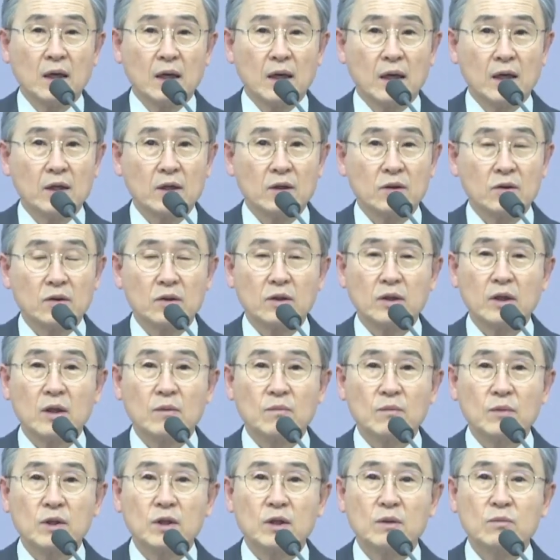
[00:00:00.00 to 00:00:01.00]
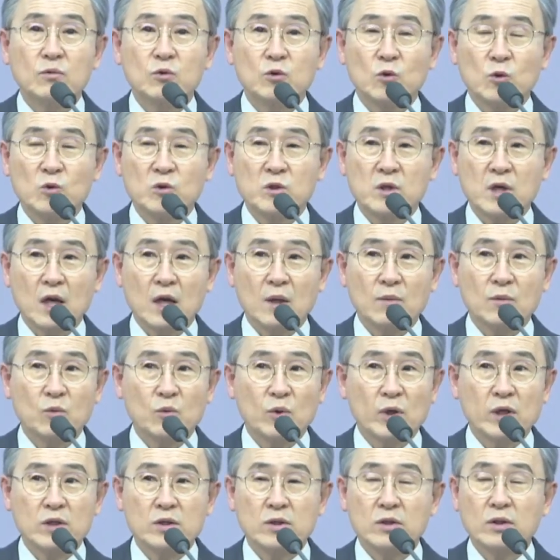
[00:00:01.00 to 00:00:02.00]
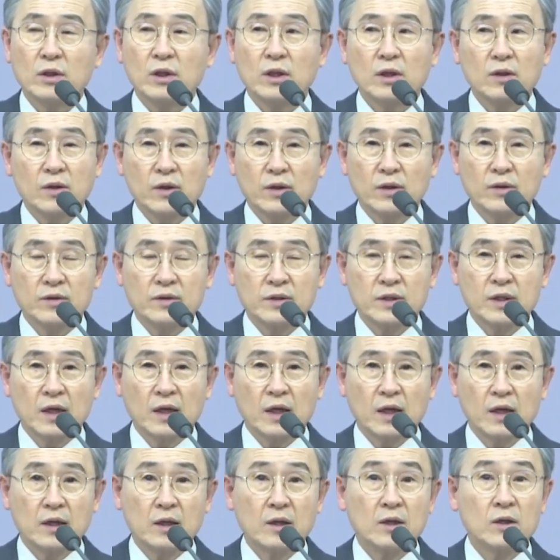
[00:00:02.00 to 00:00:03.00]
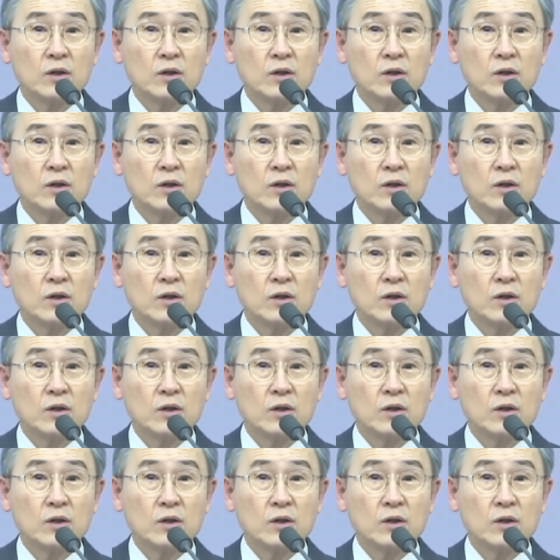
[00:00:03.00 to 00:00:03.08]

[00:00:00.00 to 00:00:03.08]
아니 그렇게 믿음 좋은 사람이 왜 저렇게 되었냐?